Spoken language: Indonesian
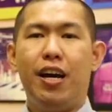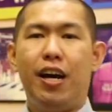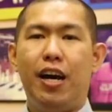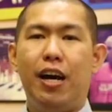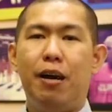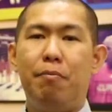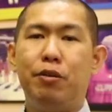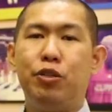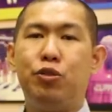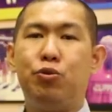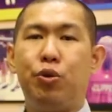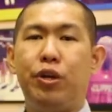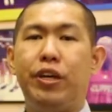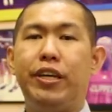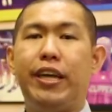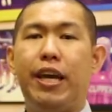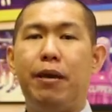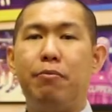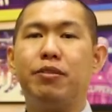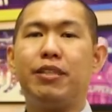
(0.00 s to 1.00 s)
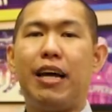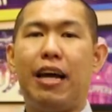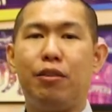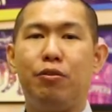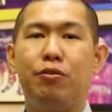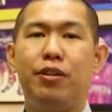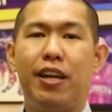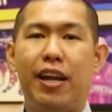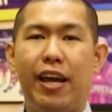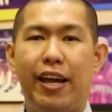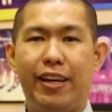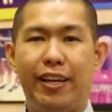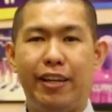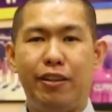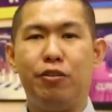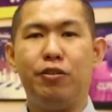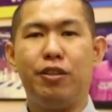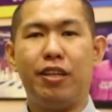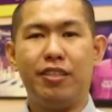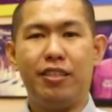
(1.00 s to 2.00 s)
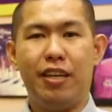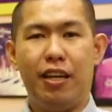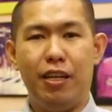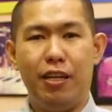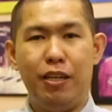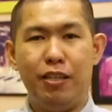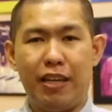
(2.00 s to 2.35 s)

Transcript: uh, mencuri game 1 dan akhirnya itu terjadi